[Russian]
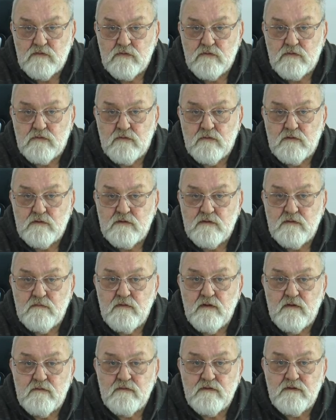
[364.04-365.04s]
чувствовать
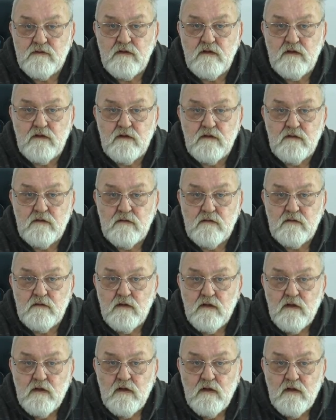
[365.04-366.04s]
себя в силе,
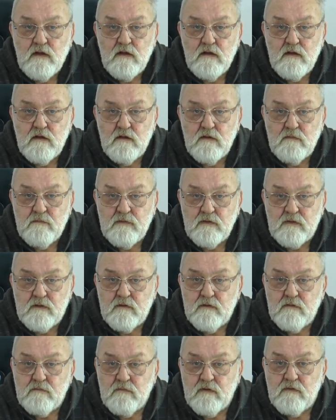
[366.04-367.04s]
и
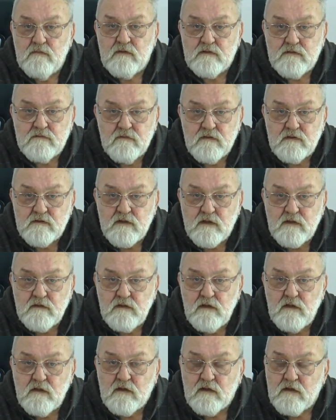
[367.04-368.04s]
э, мы
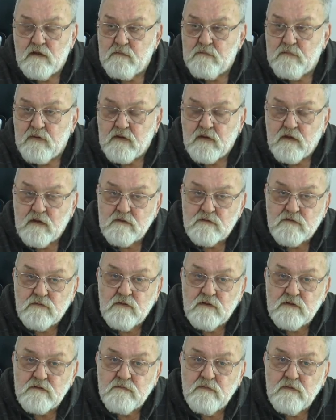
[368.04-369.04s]
возродили кинопоказ. У
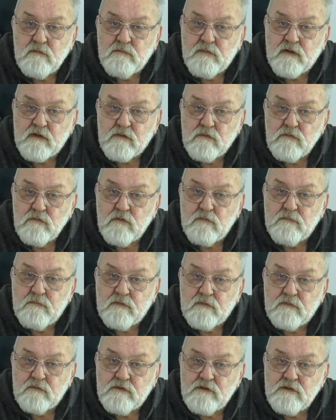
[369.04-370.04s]
нас был партнер,
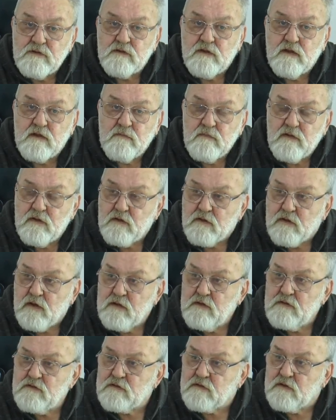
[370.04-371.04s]
чистый
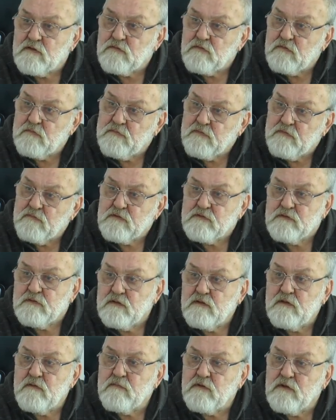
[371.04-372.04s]
американец, который
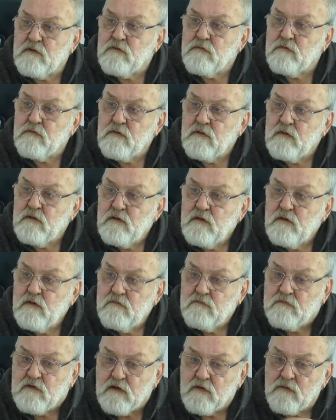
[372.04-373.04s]
привозил нам кино
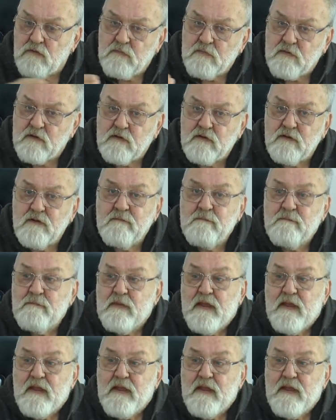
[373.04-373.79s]
в коробках –